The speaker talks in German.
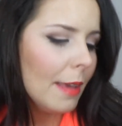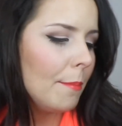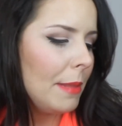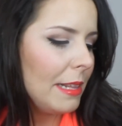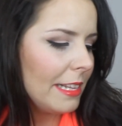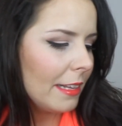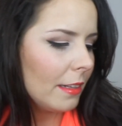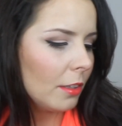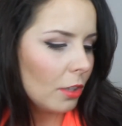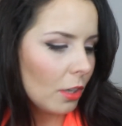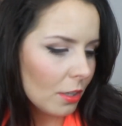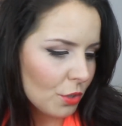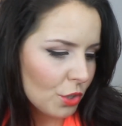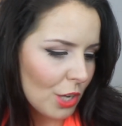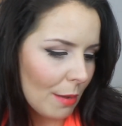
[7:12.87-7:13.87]
Million
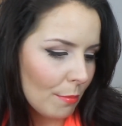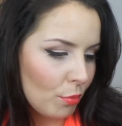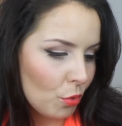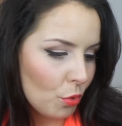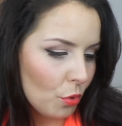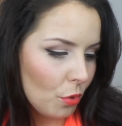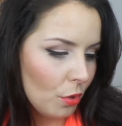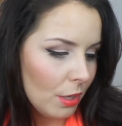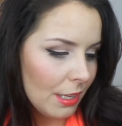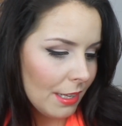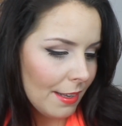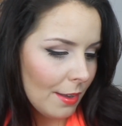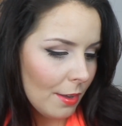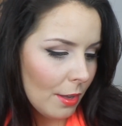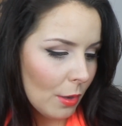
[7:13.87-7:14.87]
Gloss Shampoo
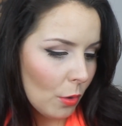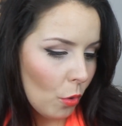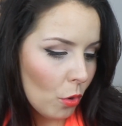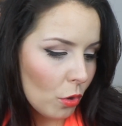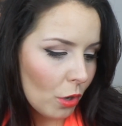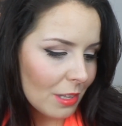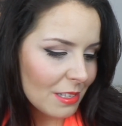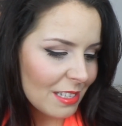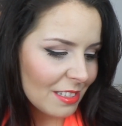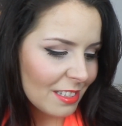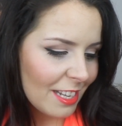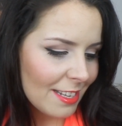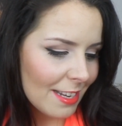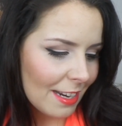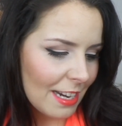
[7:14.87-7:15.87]

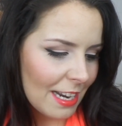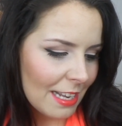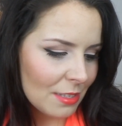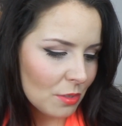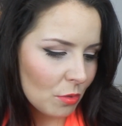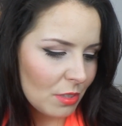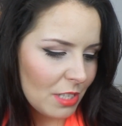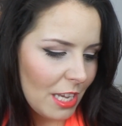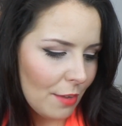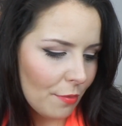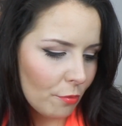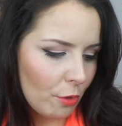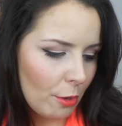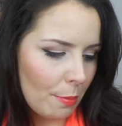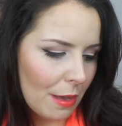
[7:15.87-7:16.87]
Hochkonzentrierter Glanz und
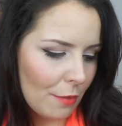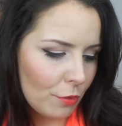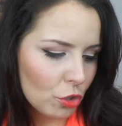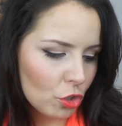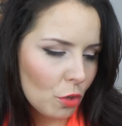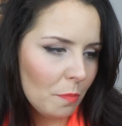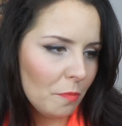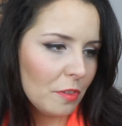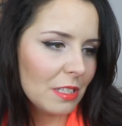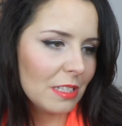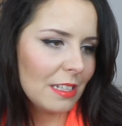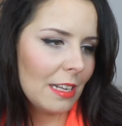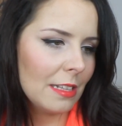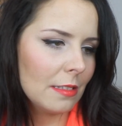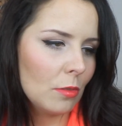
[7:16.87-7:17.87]
Tiefenrepair für stumpfes,
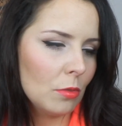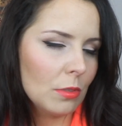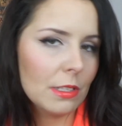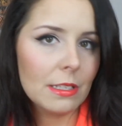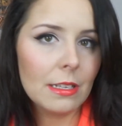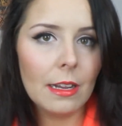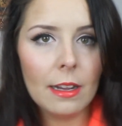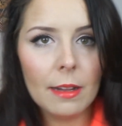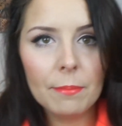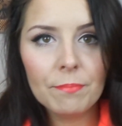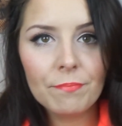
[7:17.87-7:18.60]
glanzloses Haar.